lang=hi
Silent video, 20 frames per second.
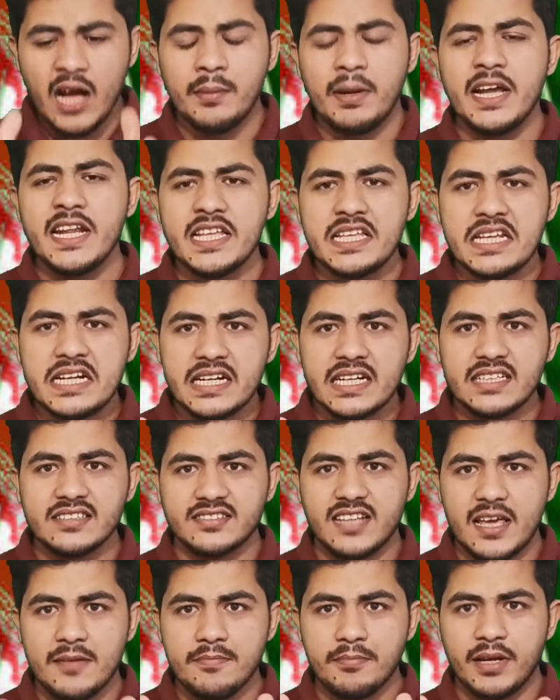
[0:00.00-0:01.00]
हमारी क्रिकेट
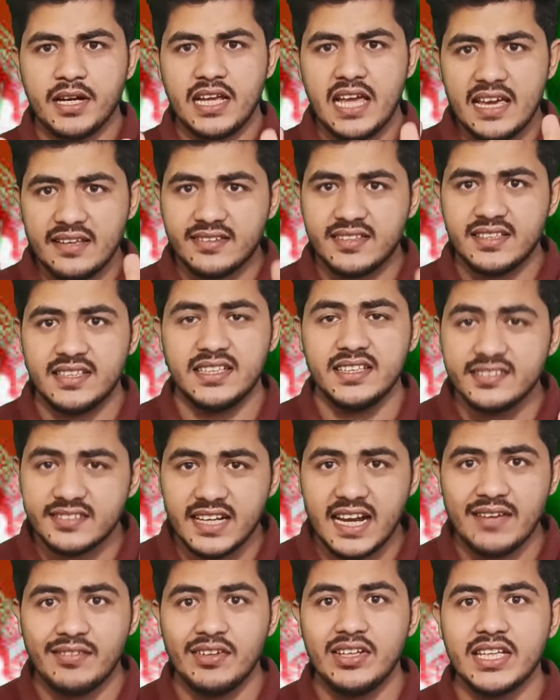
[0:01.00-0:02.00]
इस टाइम पर ऐसी
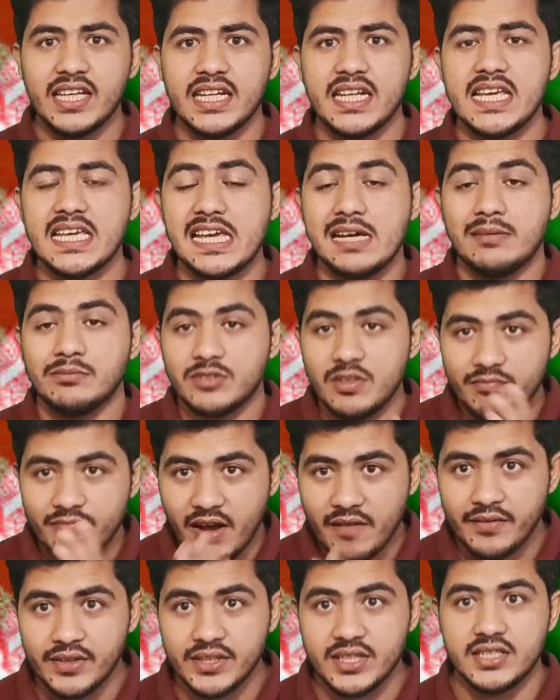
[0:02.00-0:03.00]
इस लेवल की नहीं है कि हम
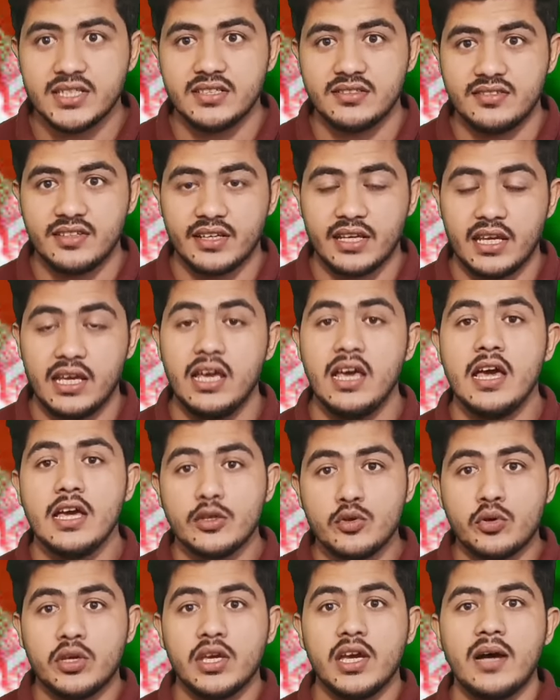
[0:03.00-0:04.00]
जिम्बाब्वे से जीत सकें
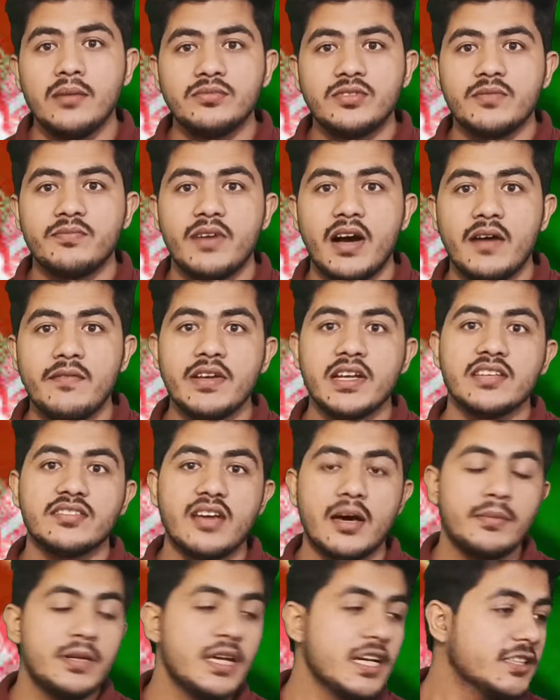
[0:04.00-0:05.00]
क्योंकि हम जिम्बाब्वे के
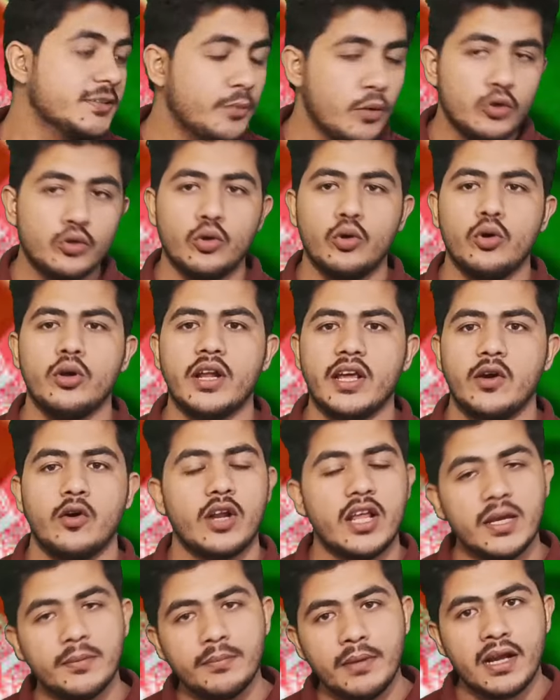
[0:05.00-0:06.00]
सामने एक्सपोज हो रहे हैं
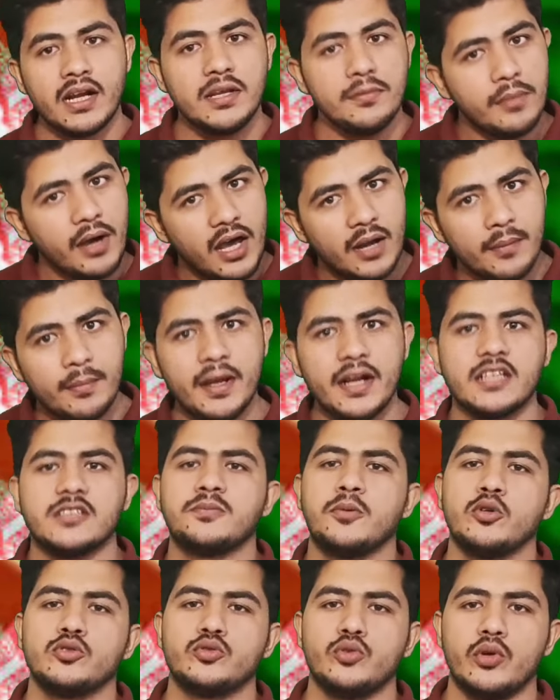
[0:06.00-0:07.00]
और एक बार नहीं बार बार
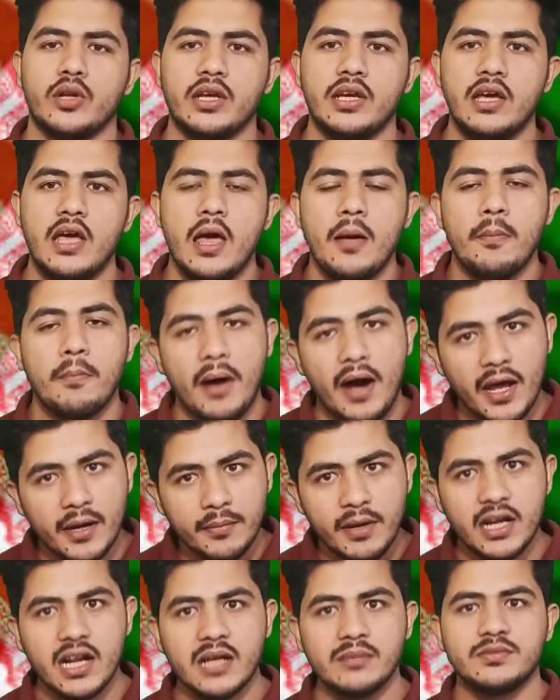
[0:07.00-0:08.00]
एक्सपोज हो रहे हैं
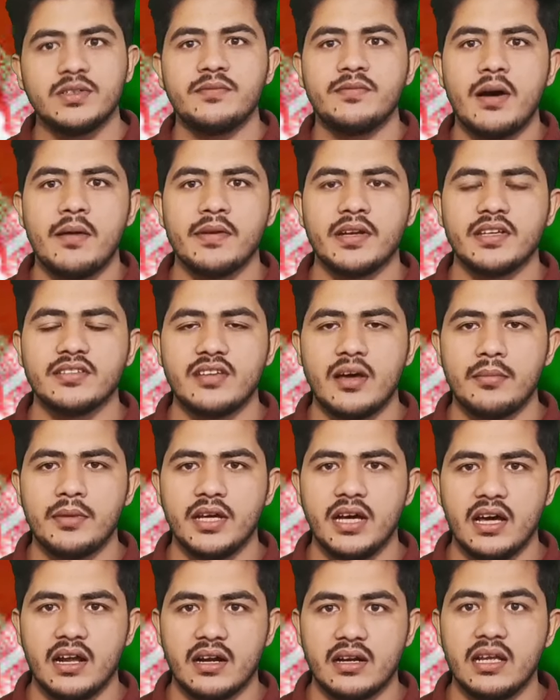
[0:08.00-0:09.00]
बार बार हम जिम्बाब्वे के
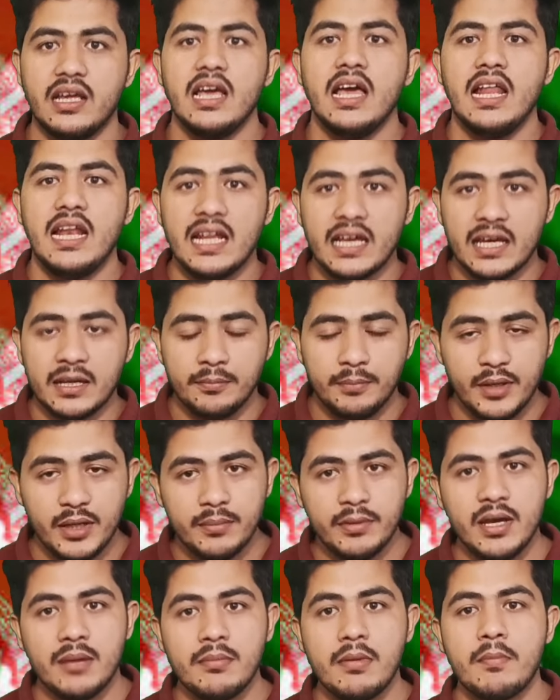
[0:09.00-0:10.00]
सामने हार रहे हैं लेकिन
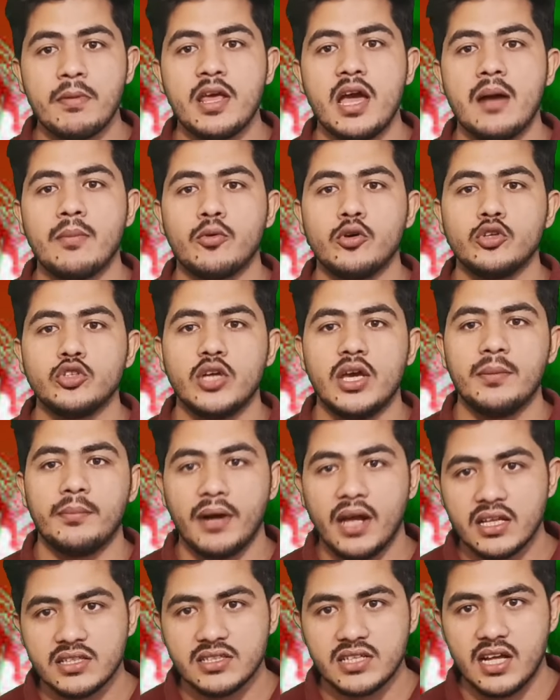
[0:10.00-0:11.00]
फिर भी हम अपने आप को जो है
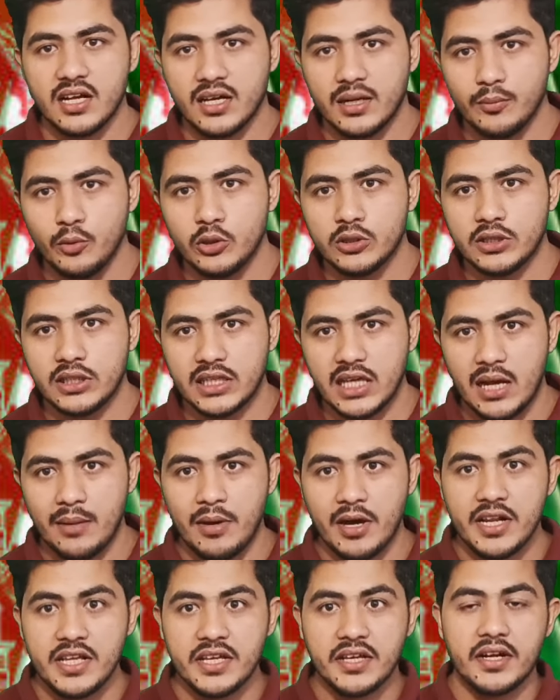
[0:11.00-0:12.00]
बड़ा चढ़ाकर बोलते हैं कि
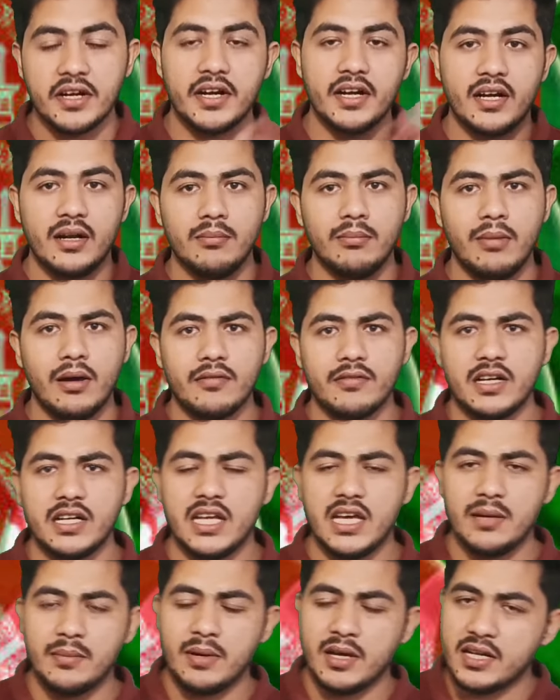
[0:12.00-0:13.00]
हमारी क्रिकेट नंबर
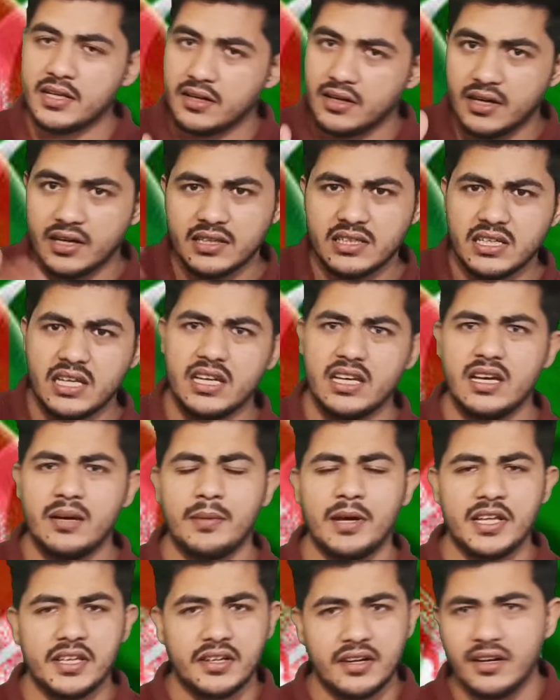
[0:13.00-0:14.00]
वन है हमारी क्रिकेट ये है
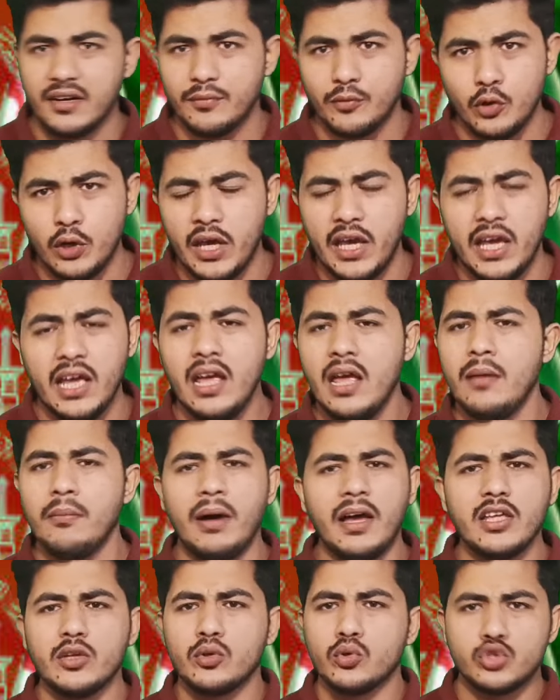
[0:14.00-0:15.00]
हमारी क्रिकेट वो है
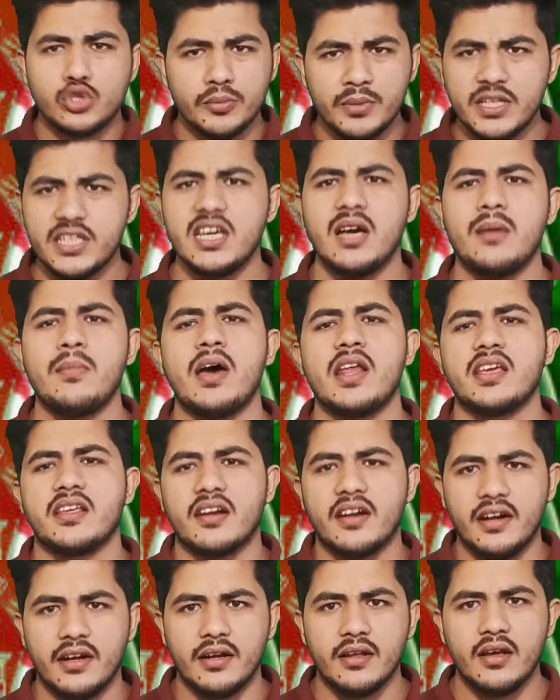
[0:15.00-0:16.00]
भाई कुछ भी नहीं है हमारी
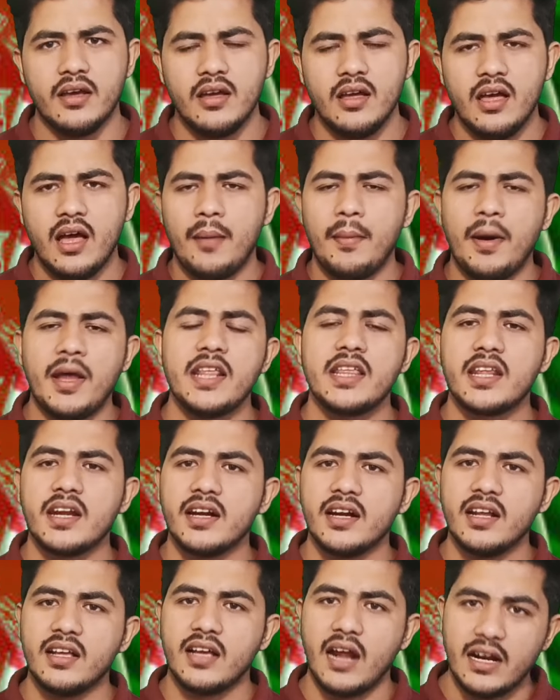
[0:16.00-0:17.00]
क्रिकेट हमारी
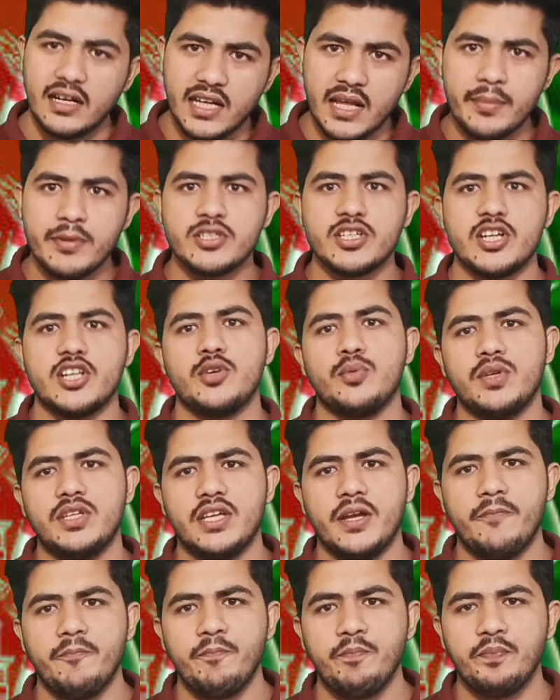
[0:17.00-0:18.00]
क्रिकेट घंटे पर चढ़ी
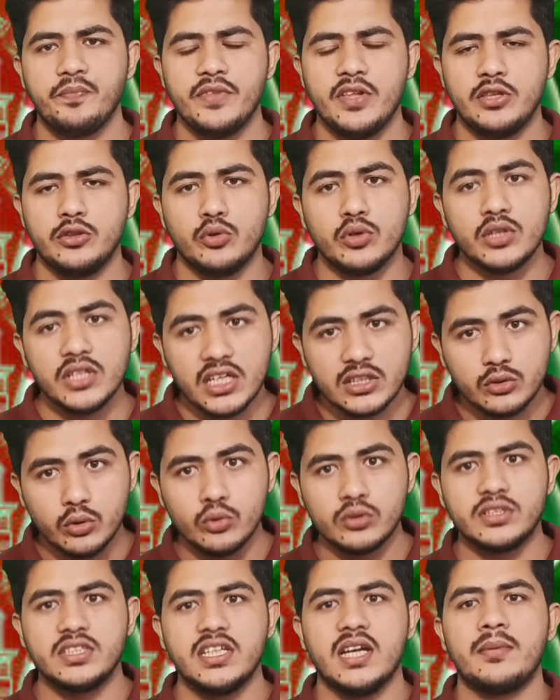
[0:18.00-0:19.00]
हुई है दुनिया
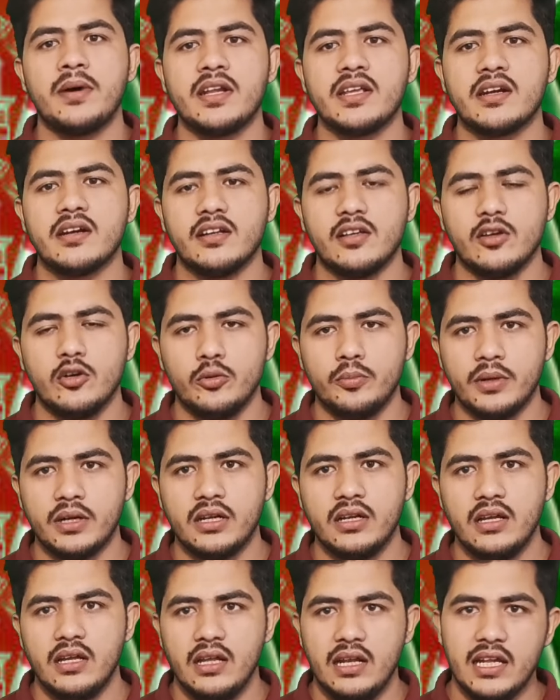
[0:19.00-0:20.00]
थूकती है हमारी क्रिकेट के
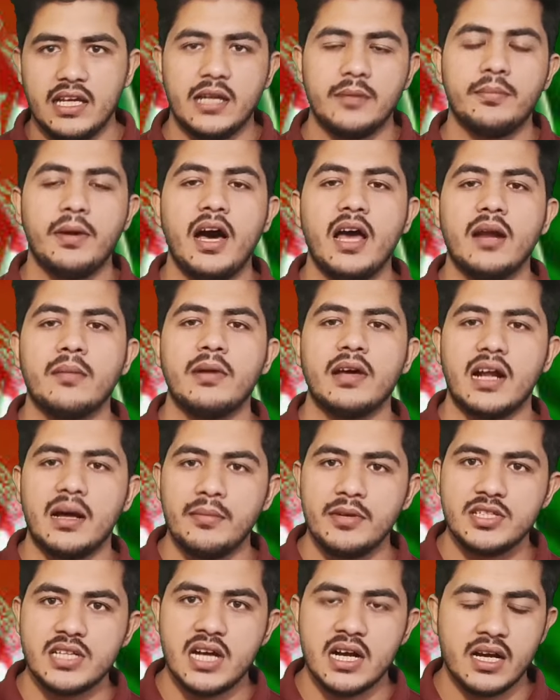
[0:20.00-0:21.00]
ऊपर लेकिन बार बार
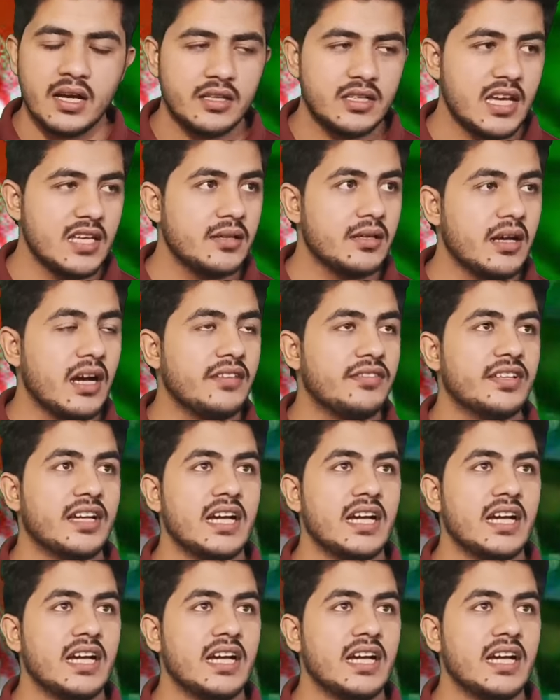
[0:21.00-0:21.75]
हमें जाकर यही कहा